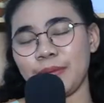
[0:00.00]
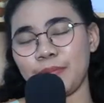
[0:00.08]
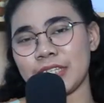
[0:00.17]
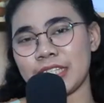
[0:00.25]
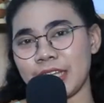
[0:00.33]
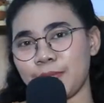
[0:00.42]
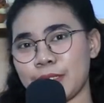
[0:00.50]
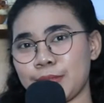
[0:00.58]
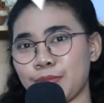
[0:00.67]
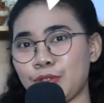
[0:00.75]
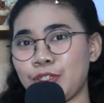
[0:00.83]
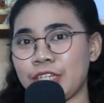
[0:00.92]
tips-tips
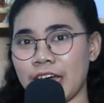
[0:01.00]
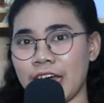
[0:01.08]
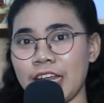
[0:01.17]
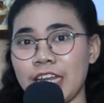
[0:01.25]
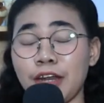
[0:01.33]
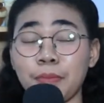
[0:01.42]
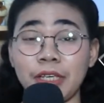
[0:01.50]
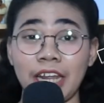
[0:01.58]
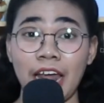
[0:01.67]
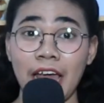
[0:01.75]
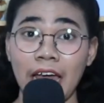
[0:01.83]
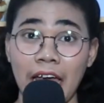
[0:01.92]
mudah dan
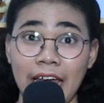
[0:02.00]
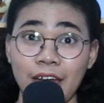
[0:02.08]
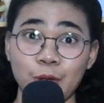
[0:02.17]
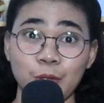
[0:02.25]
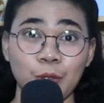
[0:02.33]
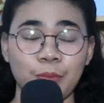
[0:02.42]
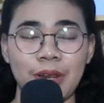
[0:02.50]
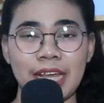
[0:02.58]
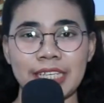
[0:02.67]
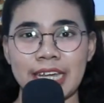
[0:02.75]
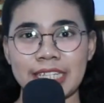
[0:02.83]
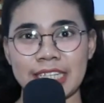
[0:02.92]
menyenangkan untuk
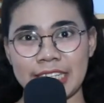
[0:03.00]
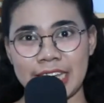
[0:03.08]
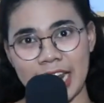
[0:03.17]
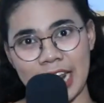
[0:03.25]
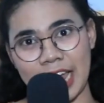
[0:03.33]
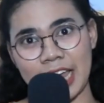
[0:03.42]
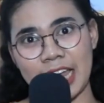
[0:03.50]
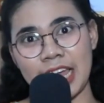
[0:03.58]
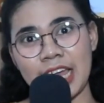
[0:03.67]
belajar sejarah.